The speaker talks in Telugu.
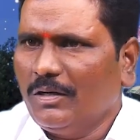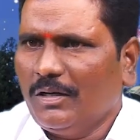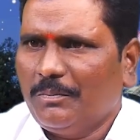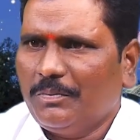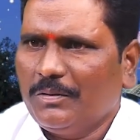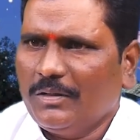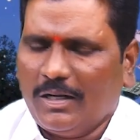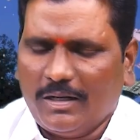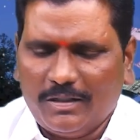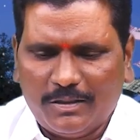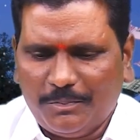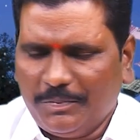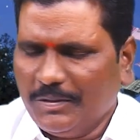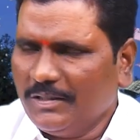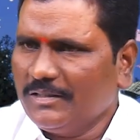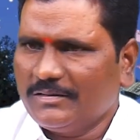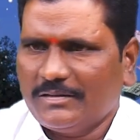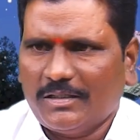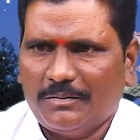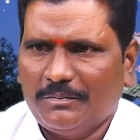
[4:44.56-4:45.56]
అన్నప్పుడు అడుగు
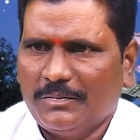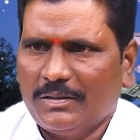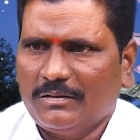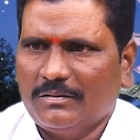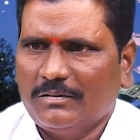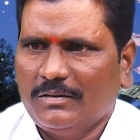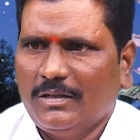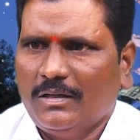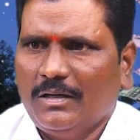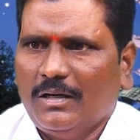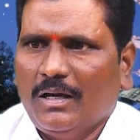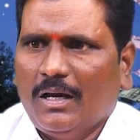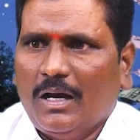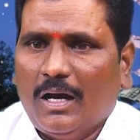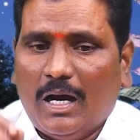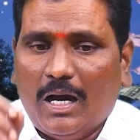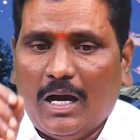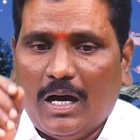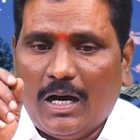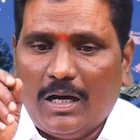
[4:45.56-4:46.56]
పెట్టేశారు మీరు
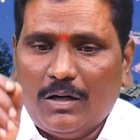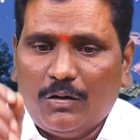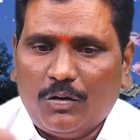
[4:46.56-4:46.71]
ఆ